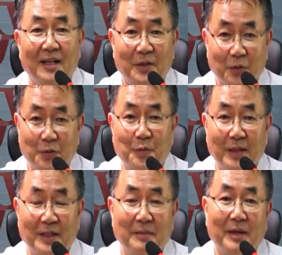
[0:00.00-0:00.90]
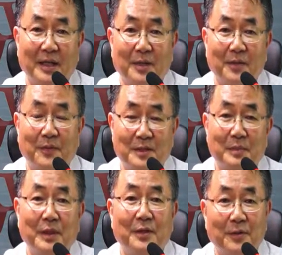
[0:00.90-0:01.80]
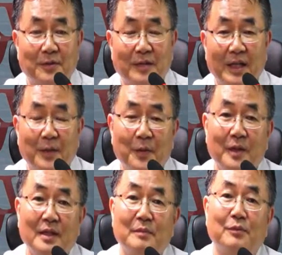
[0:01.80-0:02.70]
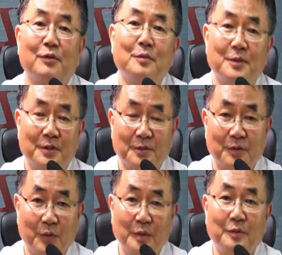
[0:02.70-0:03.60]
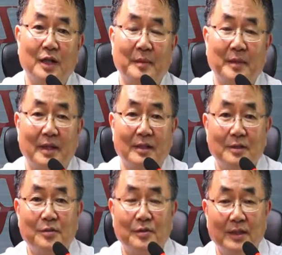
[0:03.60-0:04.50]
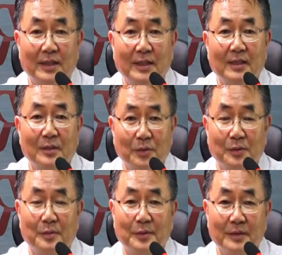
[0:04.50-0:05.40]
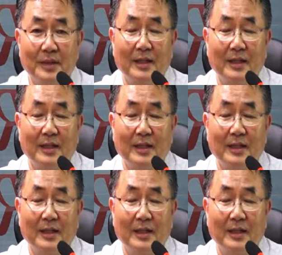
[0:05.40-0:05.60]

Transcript: 노트북에 있는 마이크로폰 스피커로도 되고 프로 버전으로 외부 카메라를 넣을 수 있는 노트북은